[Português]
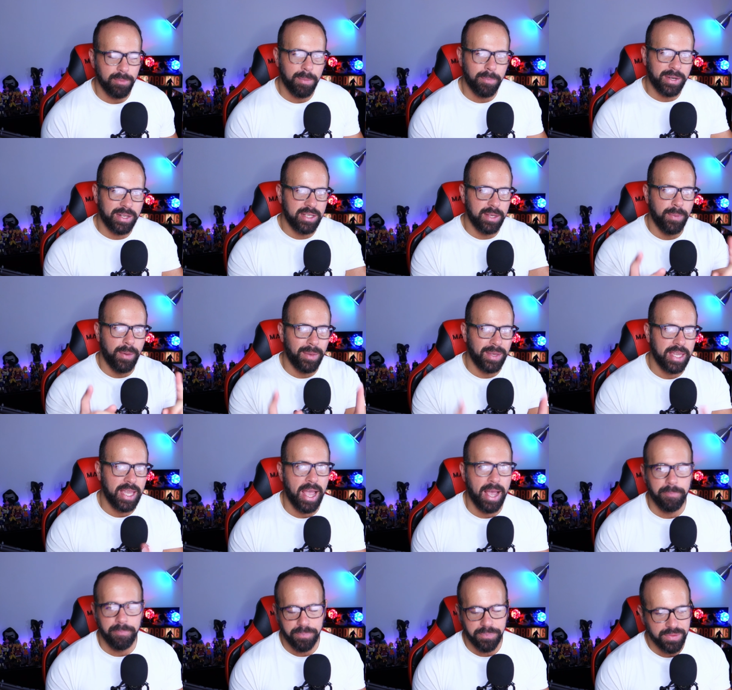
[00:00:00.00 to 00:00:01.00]
Em princípio,
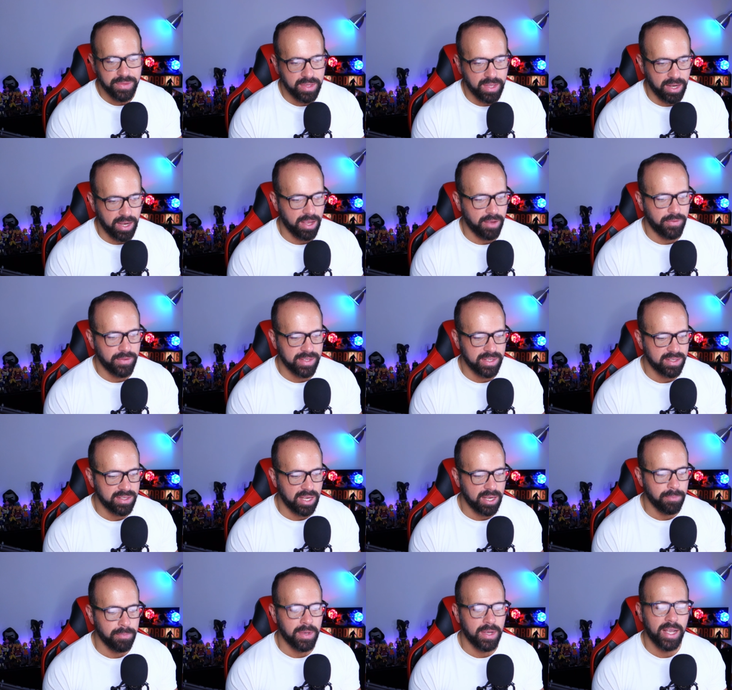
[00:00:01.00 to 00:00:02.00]
amanhã estarei a fazer
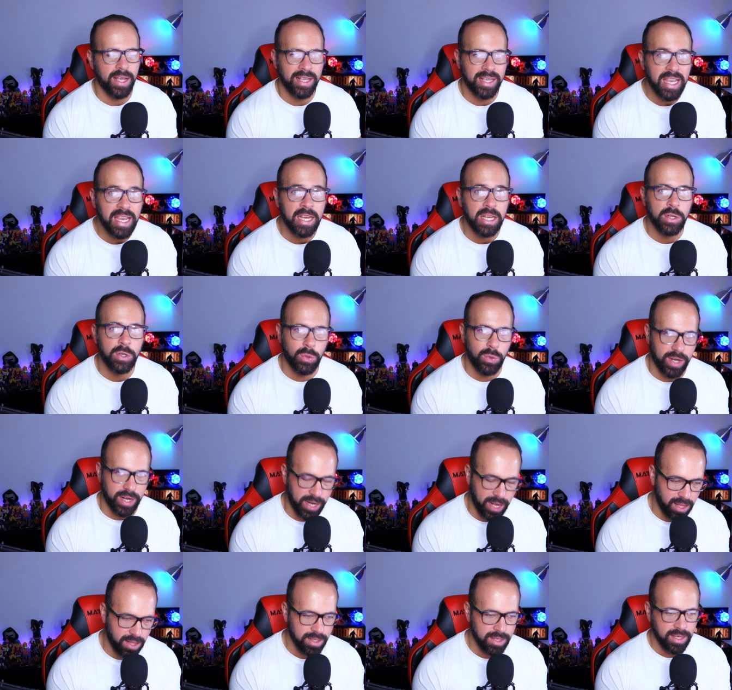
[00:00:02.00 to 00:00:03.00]
stream aqui no
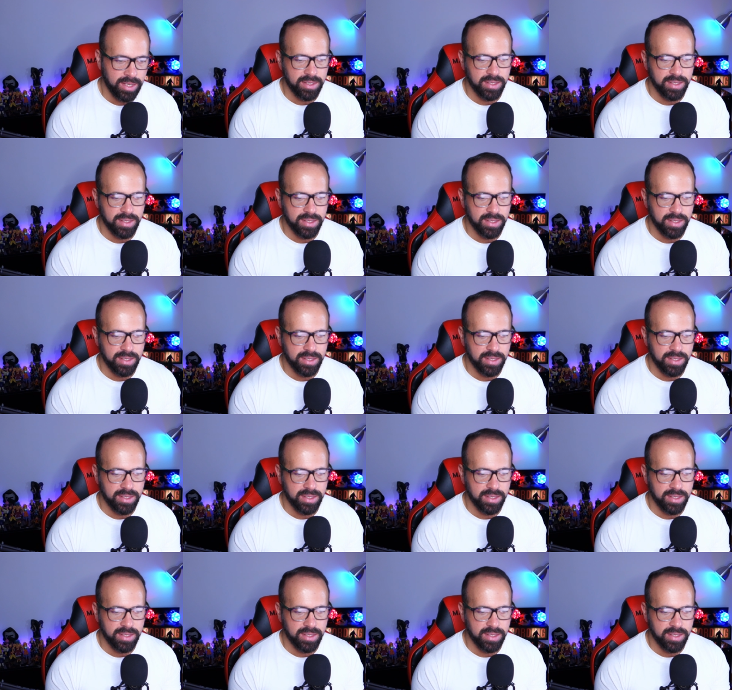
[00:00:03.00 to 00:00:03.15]
canal.